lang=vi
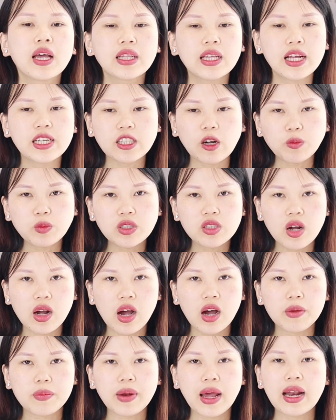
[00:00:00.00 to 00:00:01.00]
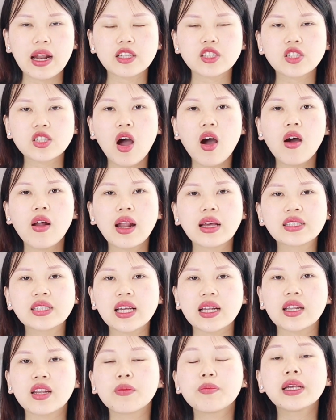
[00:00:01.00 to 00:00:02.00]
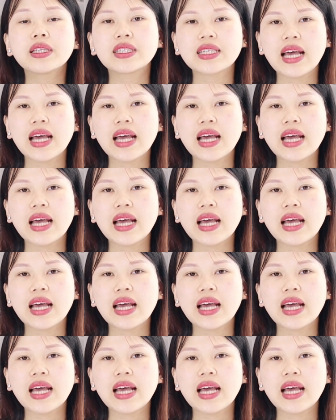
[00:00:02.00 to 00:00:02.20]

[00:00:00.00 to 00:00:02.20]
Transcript: thì trong trường hợp này là do là dịch nó bị